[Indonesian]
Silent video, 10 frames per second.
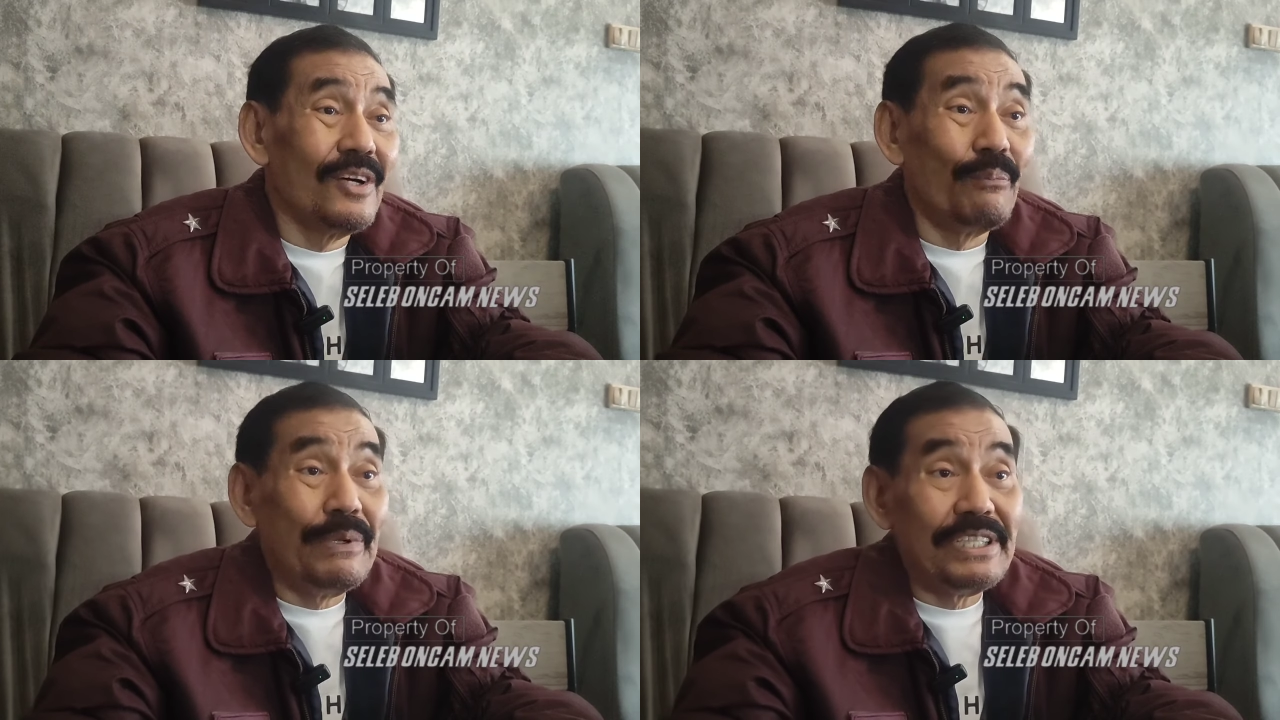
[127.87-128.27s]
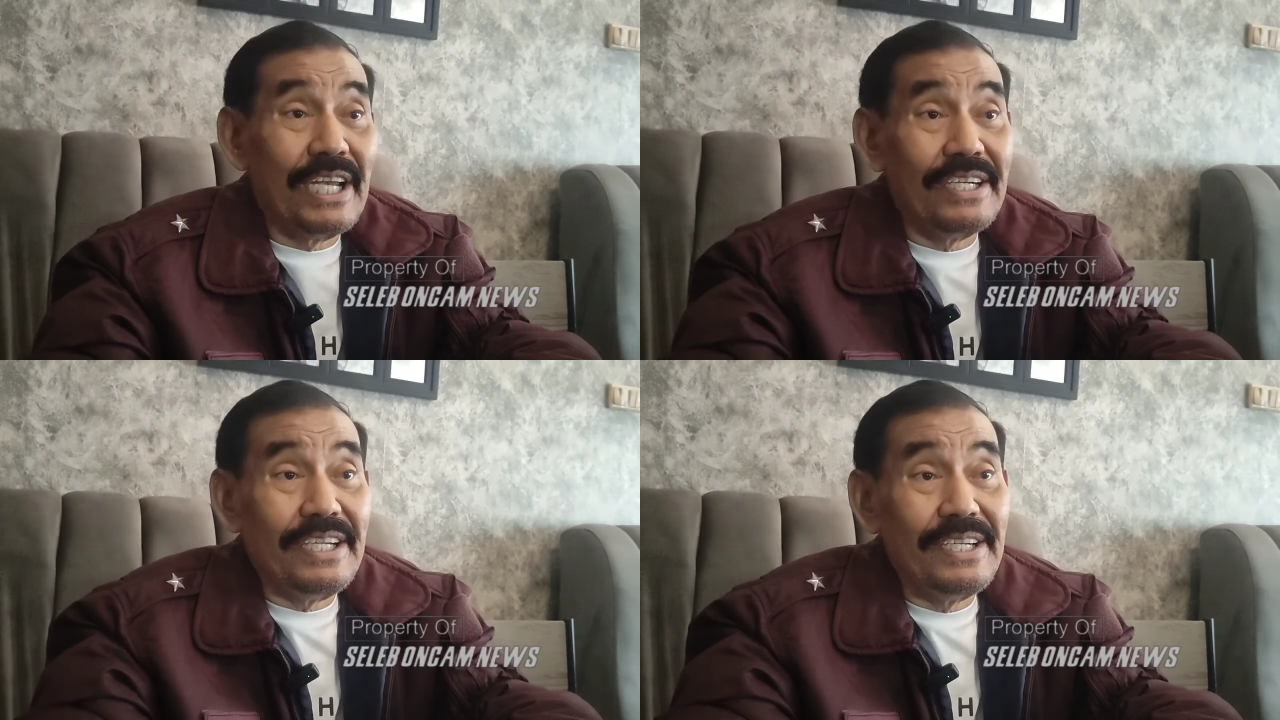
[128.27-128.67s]
kopi
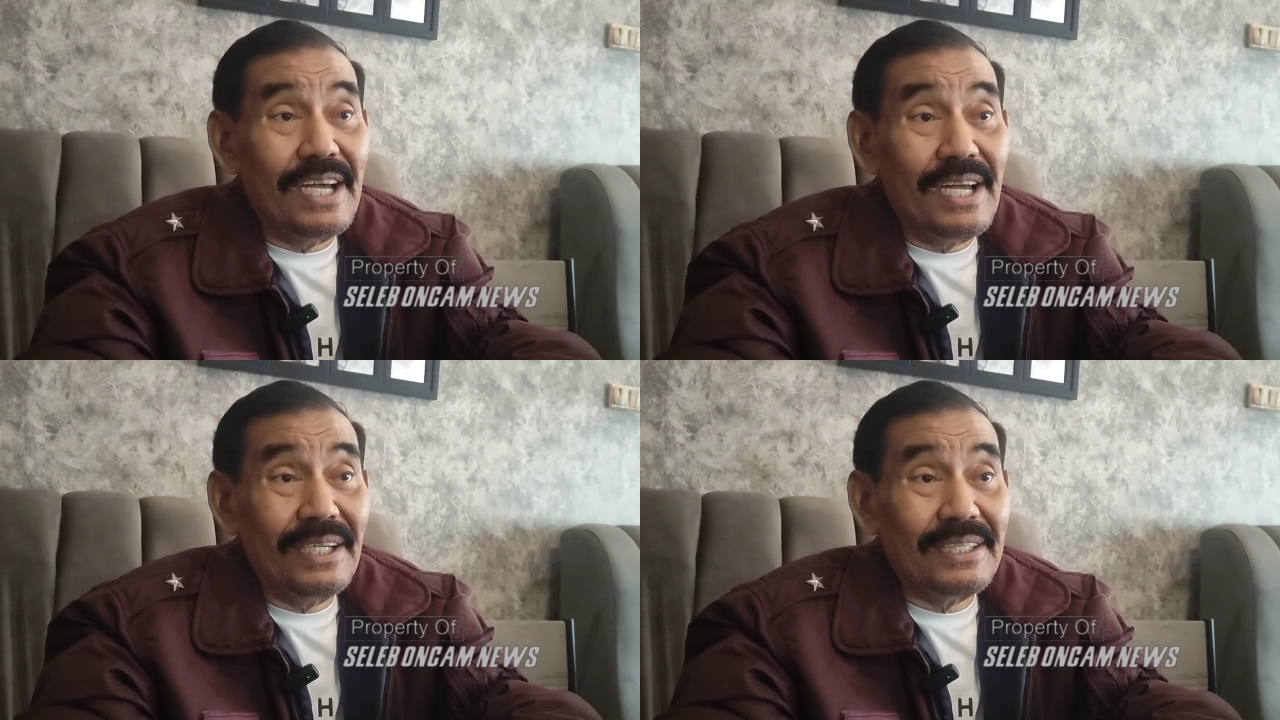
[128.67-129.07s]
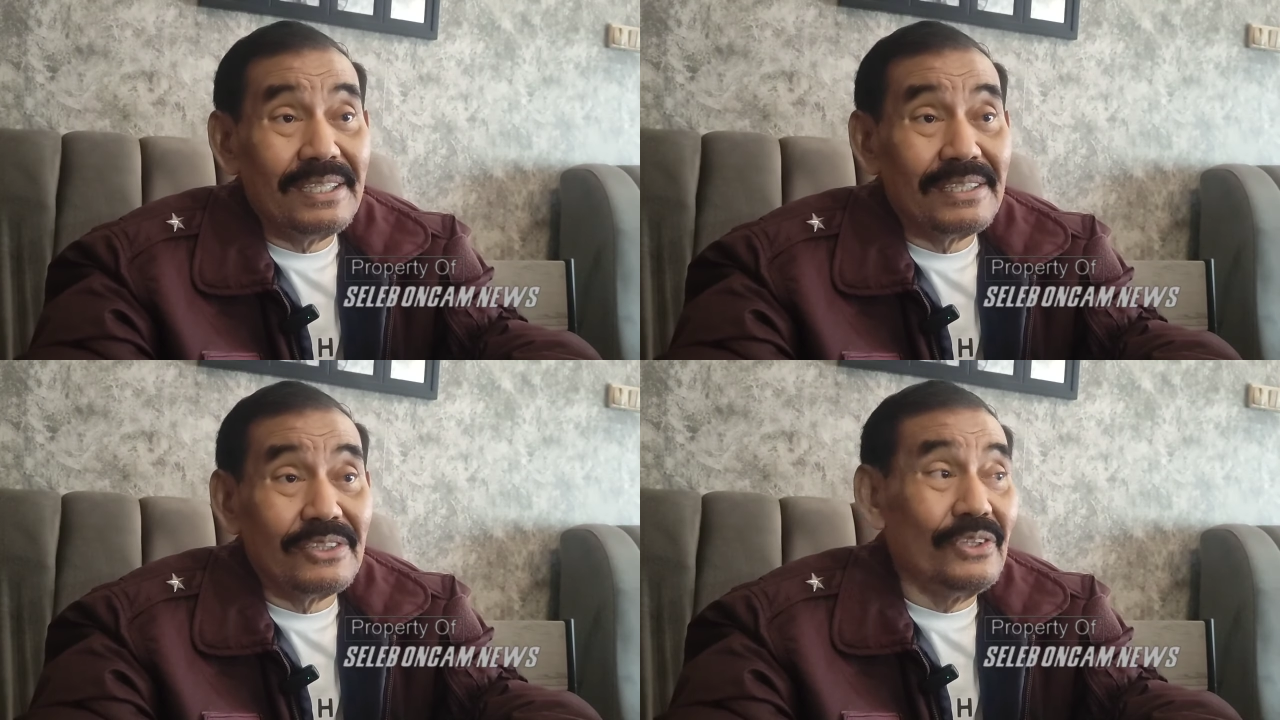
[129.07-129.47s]
cyanida
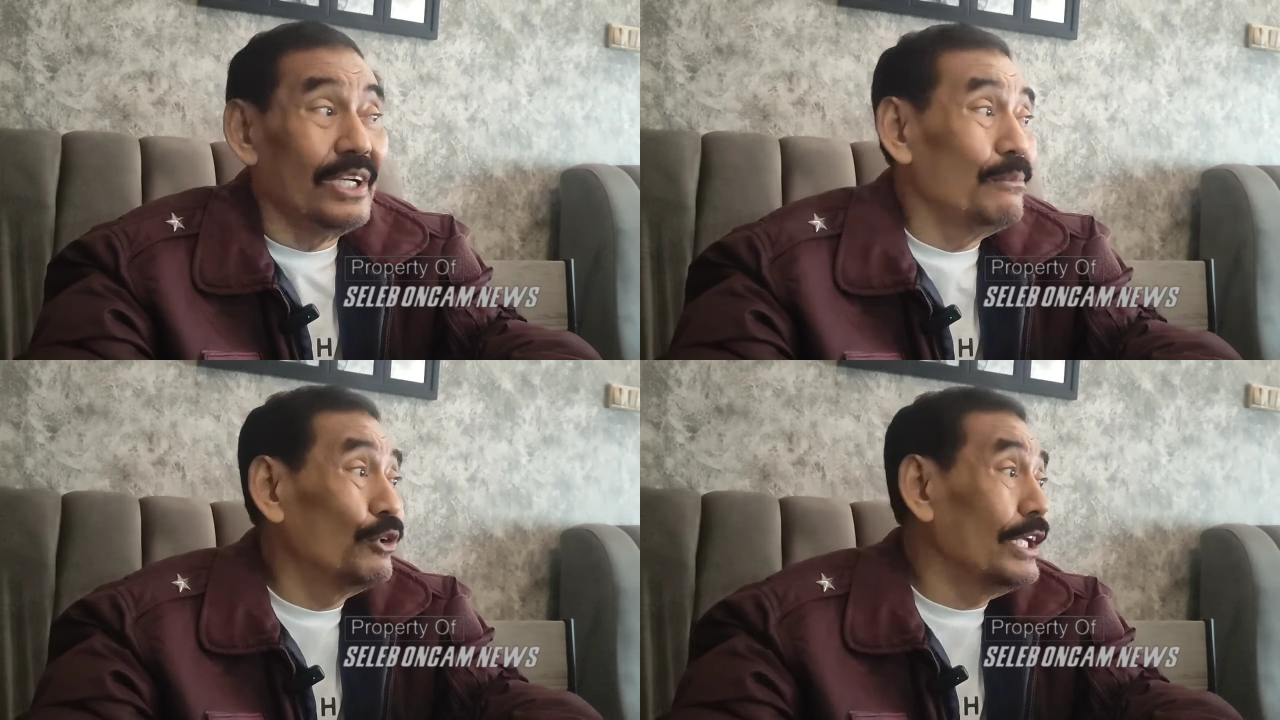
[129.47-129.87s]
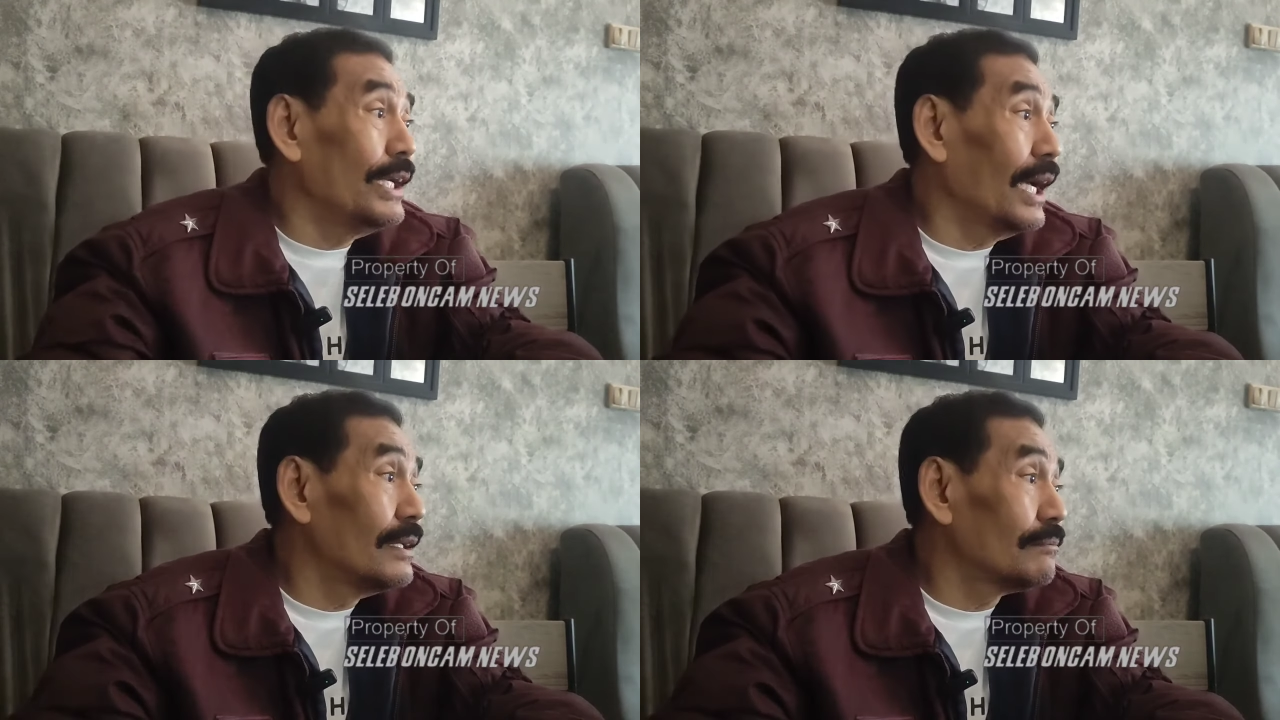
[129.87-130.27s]
sudah
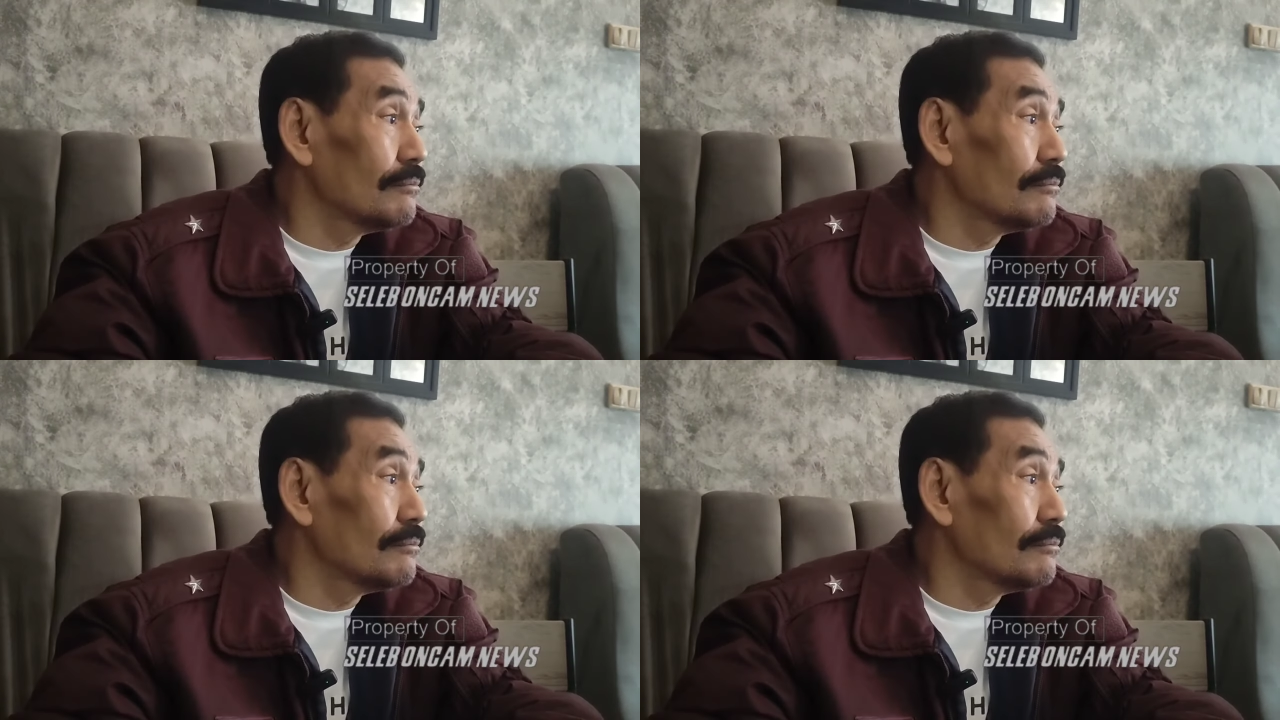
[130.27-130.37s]
dibuktikan